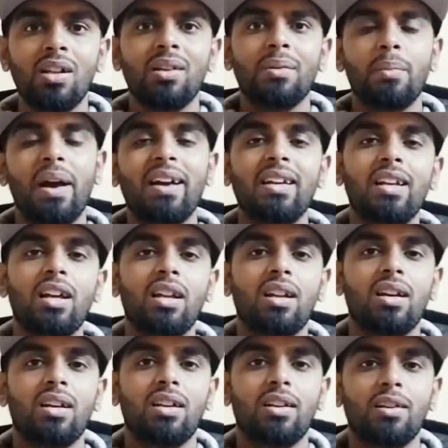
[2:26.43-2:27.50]
மேன்லியான
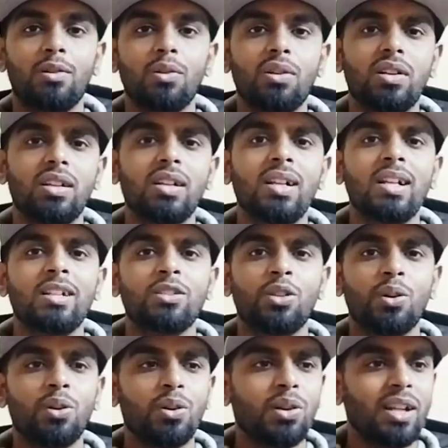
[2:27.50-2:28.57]
லுக்கு
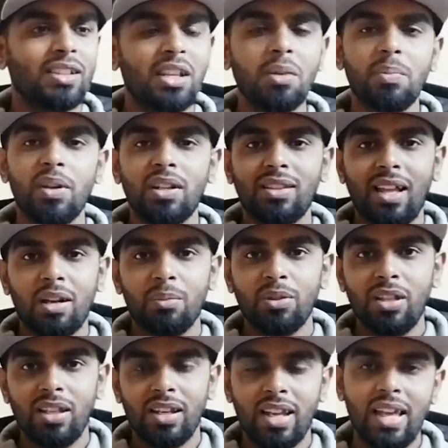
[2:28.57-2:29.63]
ஸோ எத்தனை பேர்
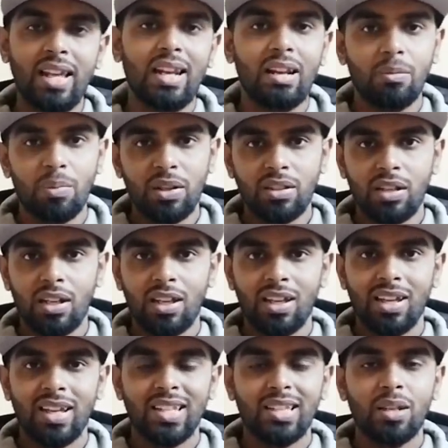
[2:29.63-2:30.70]
தளபதி நேரில்
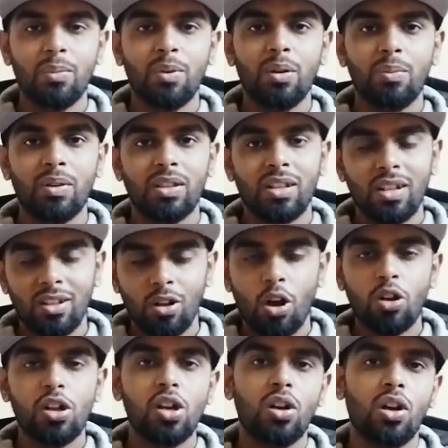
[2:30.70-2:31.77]
பார்த்துருக்கீங்க எத்தனை பேர் பார்த்தீங்கன்னா இந்த
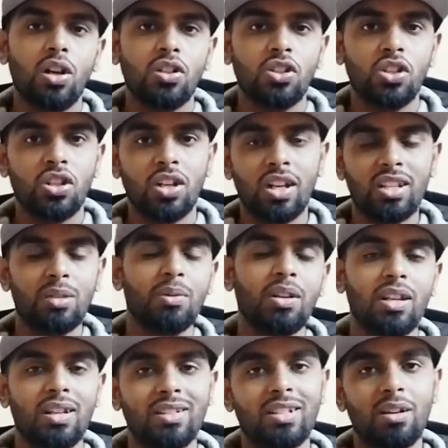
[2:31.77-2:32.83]
ஆடியோ லான்ச் அந்த
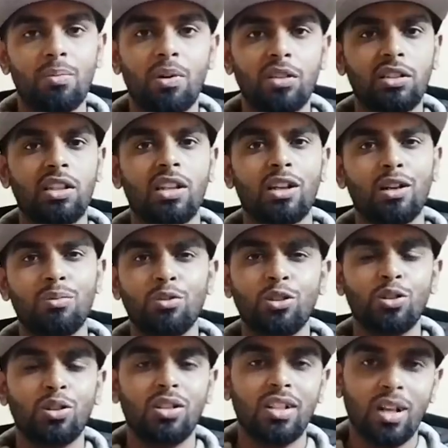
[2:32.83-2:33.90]
மாதிரி இடத்துல பார்த்துருக்கீங்க
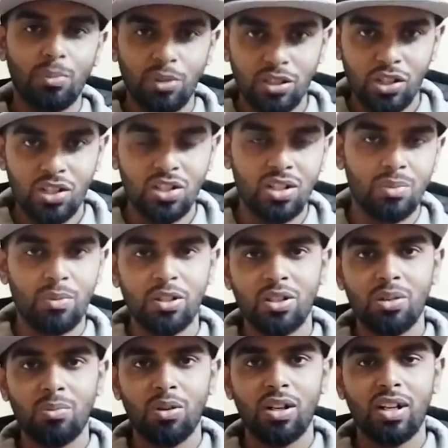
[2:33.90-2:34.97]
அப்படின்னு சொல்லிட்டு கமெண்ட் செக்ஷனில்
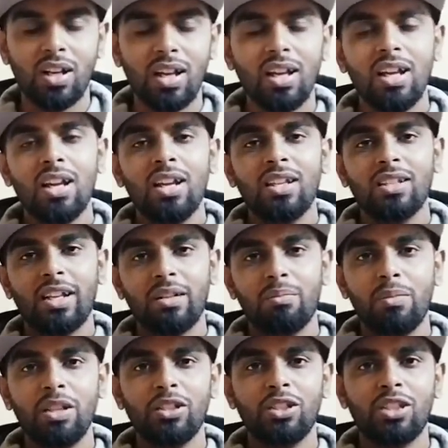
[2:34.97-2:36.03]
மென்ஷன் பண்ணுங்கள் தட்
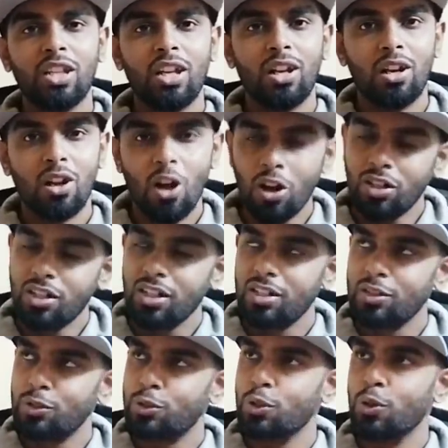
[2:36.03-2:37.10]
மீன்ஸ் எ லாட்
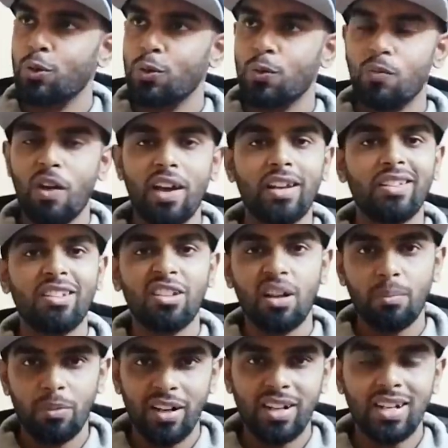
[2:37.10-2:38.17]
ஸோ வேறு ஏதாவது
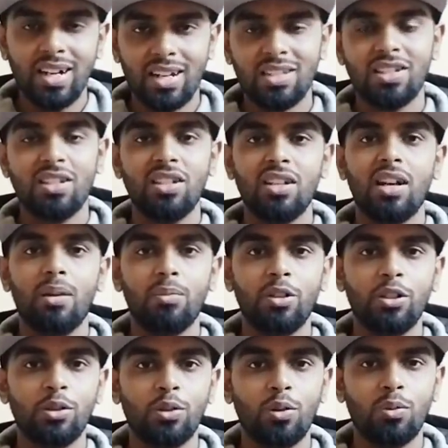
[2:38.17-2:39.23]
அப்டேட் கிடச்சது
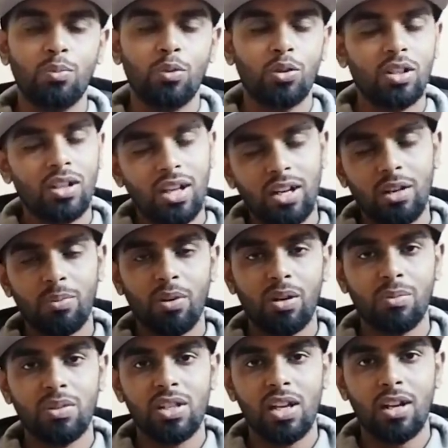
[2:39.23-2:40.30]
அப்படின்னு சொல்லும்போது கண்டிப்பாக
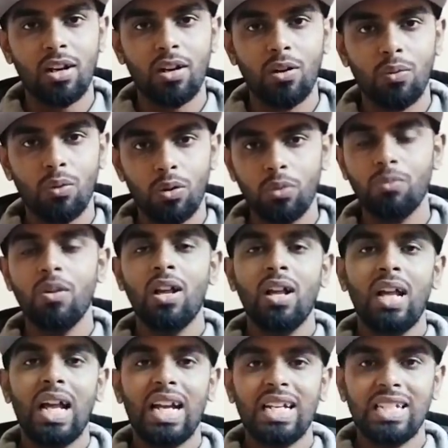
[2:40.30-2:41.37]
நம்ம சேனலில் வரும்
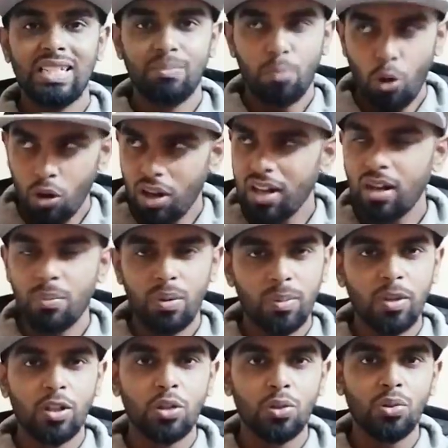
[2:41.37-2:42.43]
அண்ட் பொங்கலுக்கு
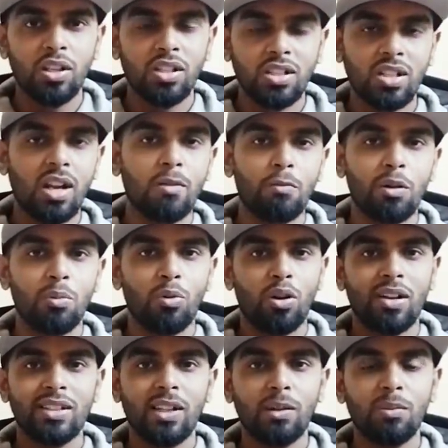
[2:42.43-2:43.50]
அப்புறமா தான் ஷூட்டிங் ஸ்டார்ட் பண்ண
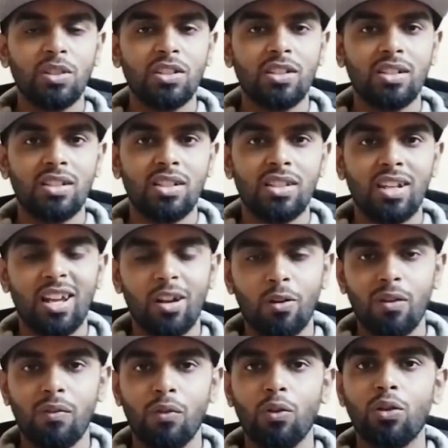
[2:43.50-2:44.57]
போகிறாங்க தளபதி சிக்ஸ்டி த்ரீ
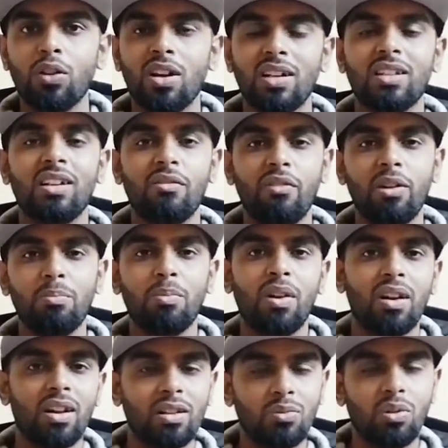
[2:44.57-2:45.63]
என்னோட ஃபோட்டோக்காக தான் நான் வெயிட்
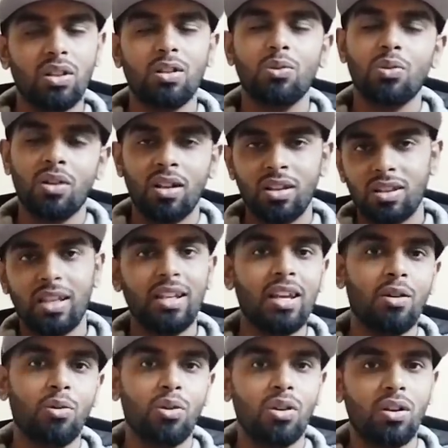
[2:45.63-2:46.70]
பண்ணுறேன் அது வந்த உடனே
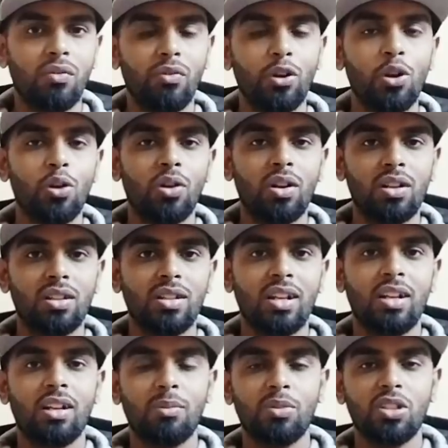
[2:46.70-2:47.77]
தனியாக ஒரு வீடியோன்றது
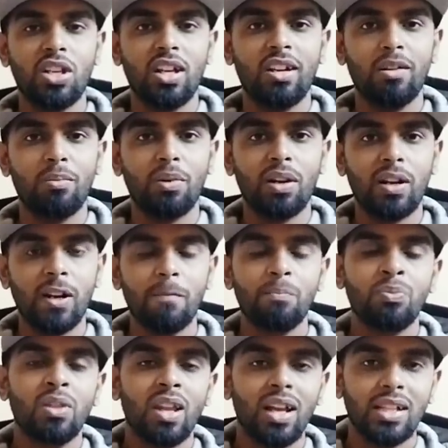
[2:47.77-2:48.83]
நான் நம்ம சேனலில் பண்ணுறேன்
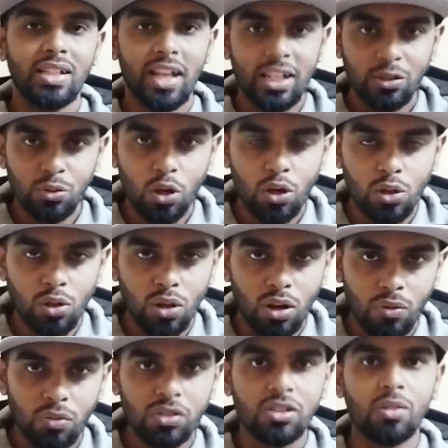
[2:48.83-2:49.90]
அண்ட் தேங்க்ஸ் ஃபார் ஆடியோ
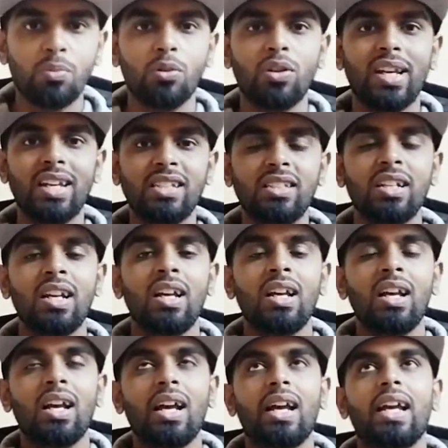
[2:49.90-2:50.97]
லவ் அண்ட் சப்போர்ட் கேஸ்
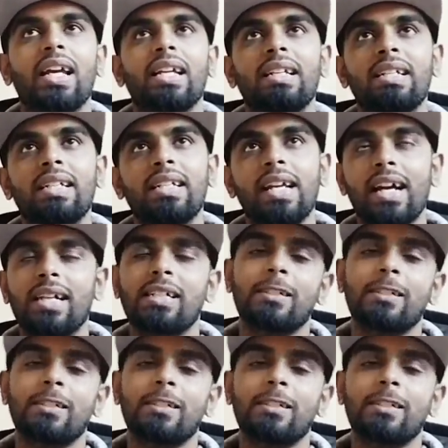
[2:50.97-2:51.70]
அண்ட் யா